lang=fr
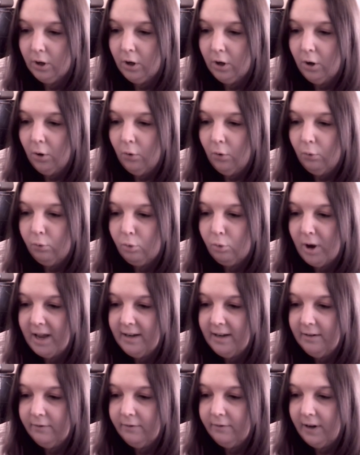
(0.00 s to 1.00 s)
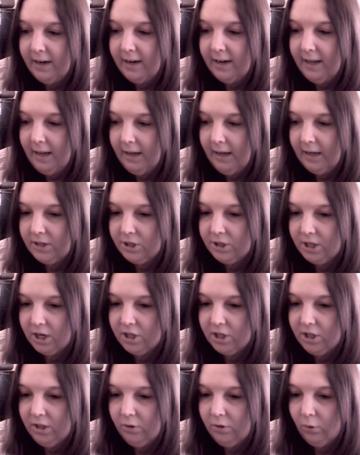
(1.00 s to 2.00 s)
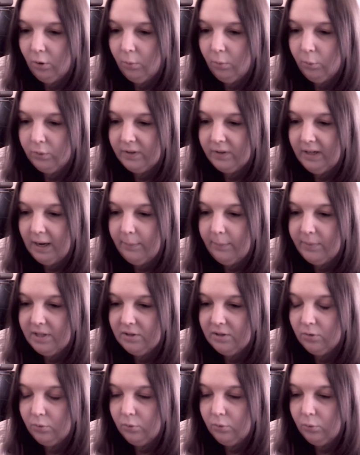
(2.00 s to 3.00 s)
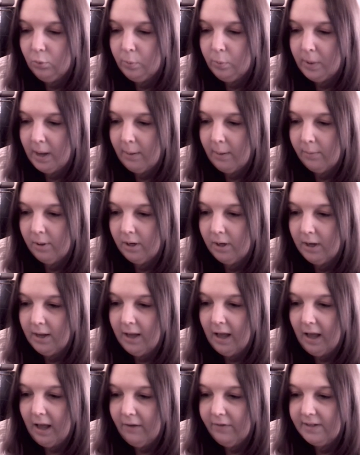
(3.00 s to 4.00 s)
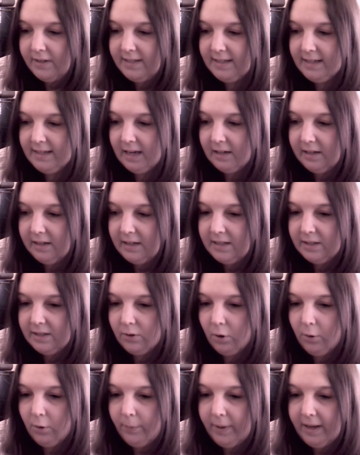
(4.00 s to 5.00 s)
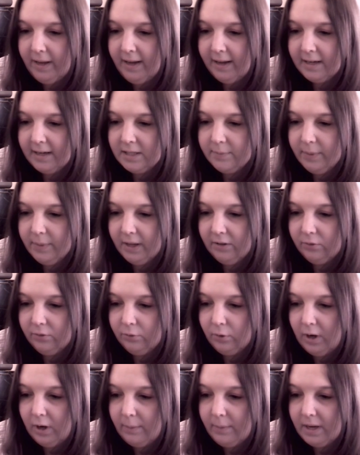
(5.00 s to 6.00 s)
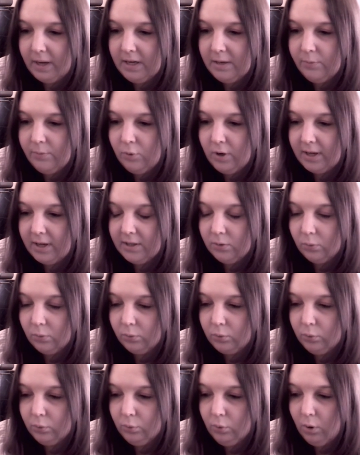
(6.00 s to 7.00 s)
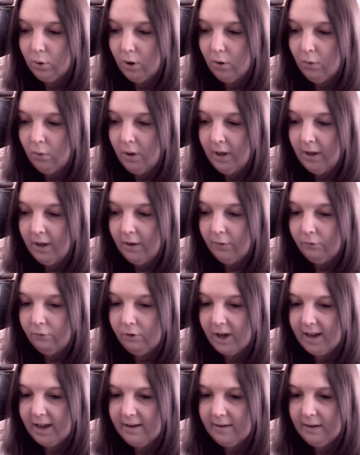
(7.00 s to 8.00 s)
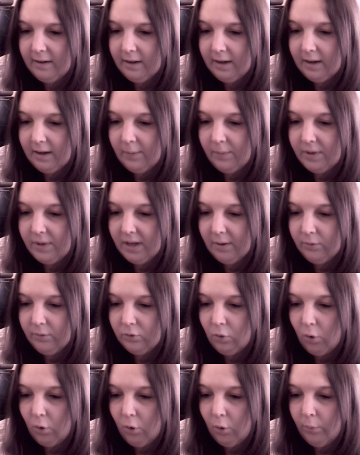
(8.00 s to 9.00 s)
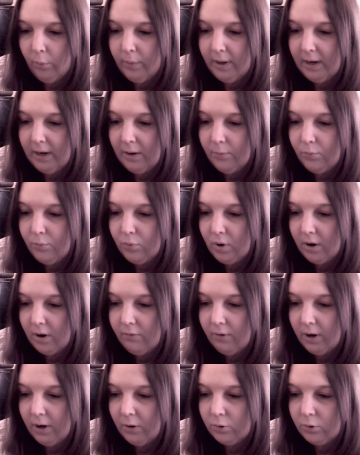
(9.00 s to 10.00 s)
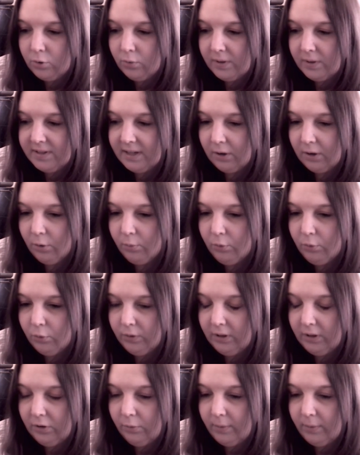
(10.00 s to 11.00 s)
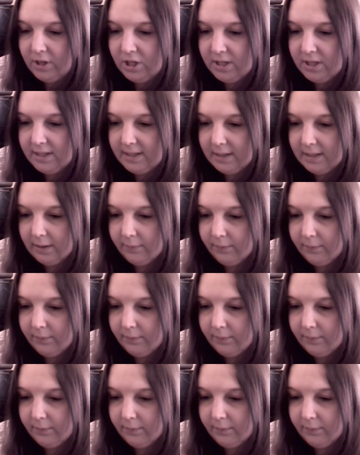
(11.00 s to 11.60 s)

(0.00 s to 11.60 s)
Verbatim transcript: Vren Valère est chargée de remonter la piste du coupable. Investigatrice hors pair, experte de la manipulation du courant, Vren est bien trop rebelle pour avoir rejoint sa communauté de magiciens.